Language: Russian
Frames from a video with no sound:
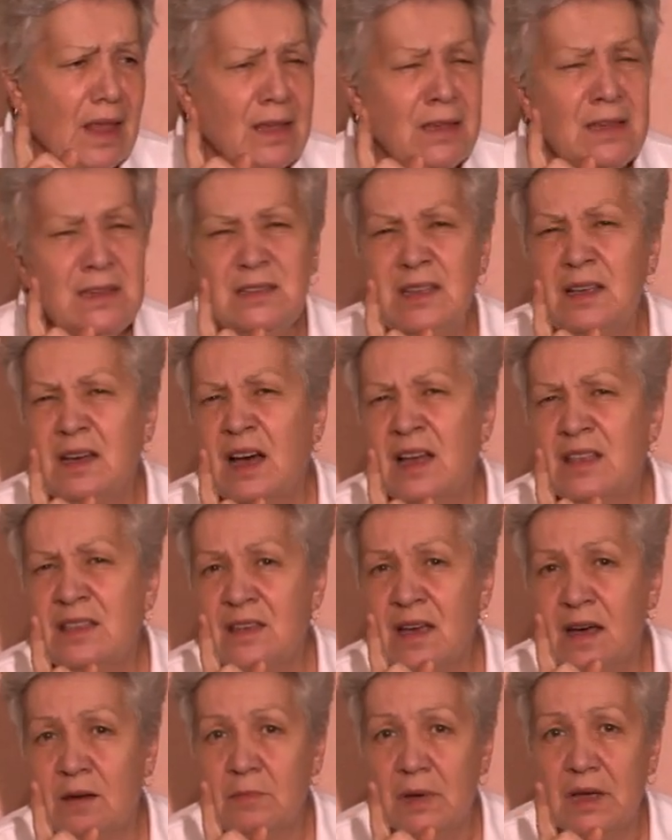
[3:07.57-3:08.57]
Если
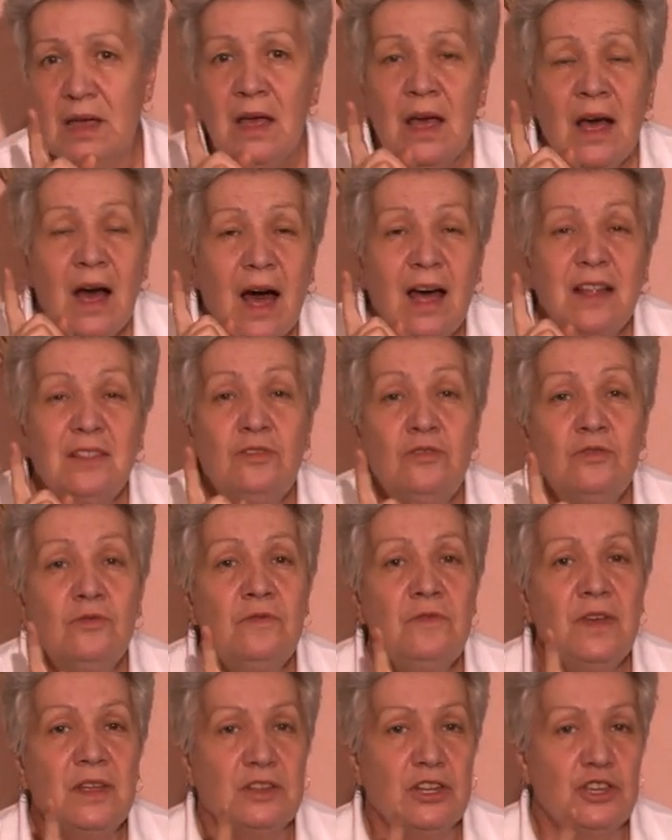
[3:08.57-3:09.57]
хотя бы
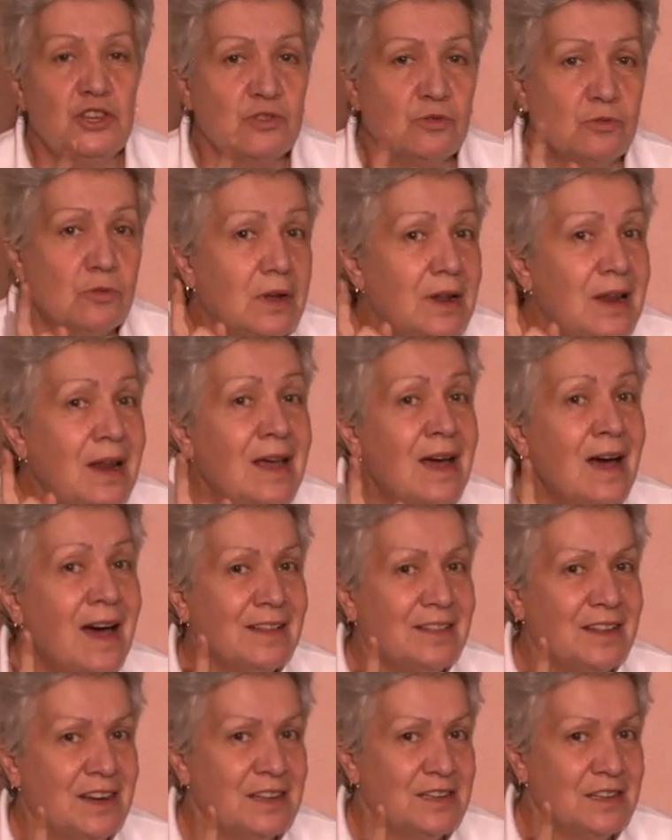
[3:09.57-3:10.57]
одну веточку
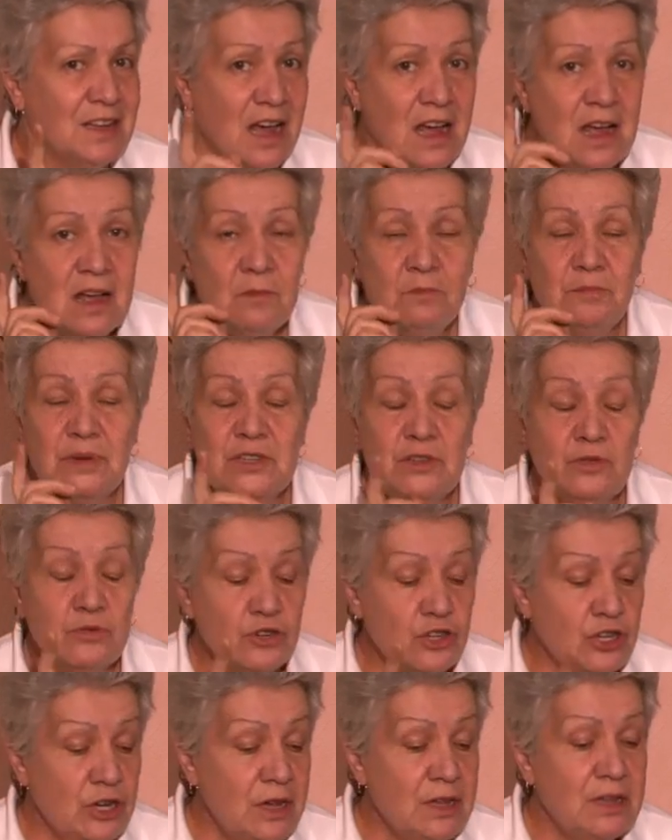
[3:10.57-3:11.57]
лиатриса
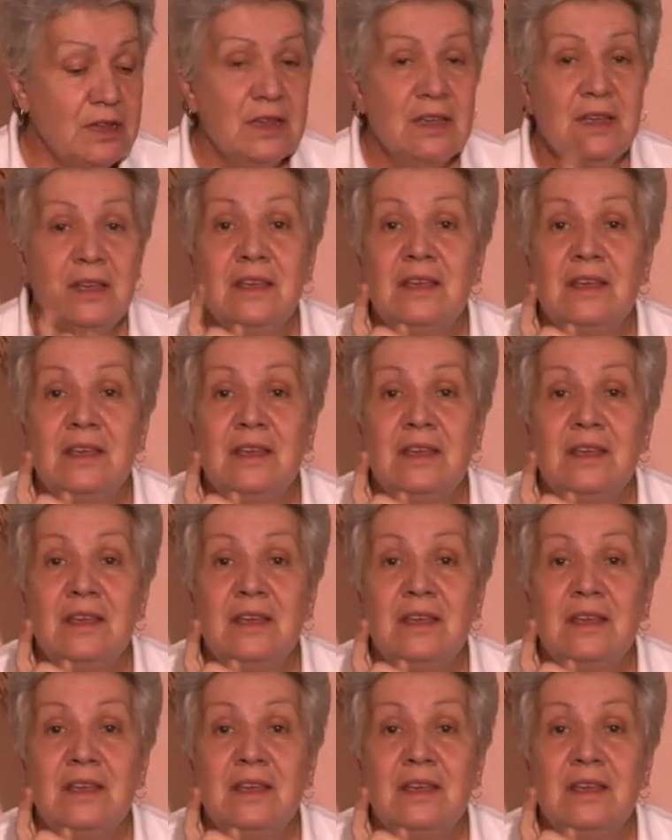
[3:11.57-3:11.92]
посушить